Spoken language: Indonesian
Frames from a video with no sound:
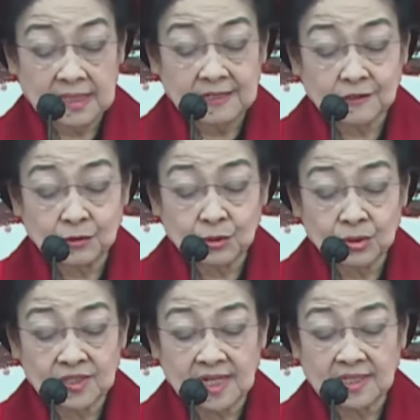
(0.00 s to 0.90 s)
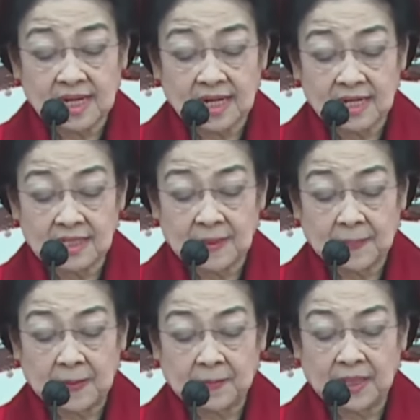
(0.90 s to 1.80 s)
dan seluruh jajaran
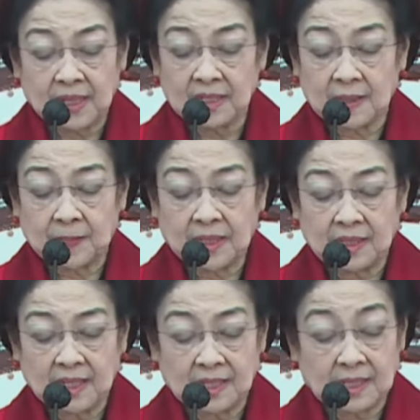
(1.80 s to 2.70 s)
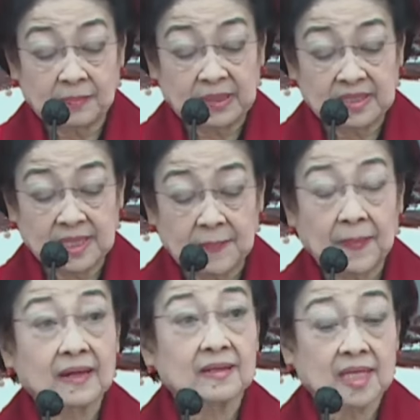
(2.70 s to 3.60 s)
DPP, DPD,
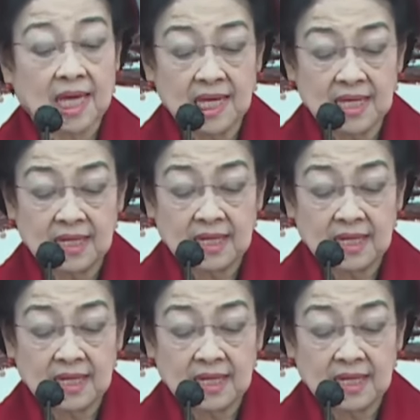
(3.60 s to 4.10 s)
DPC partai,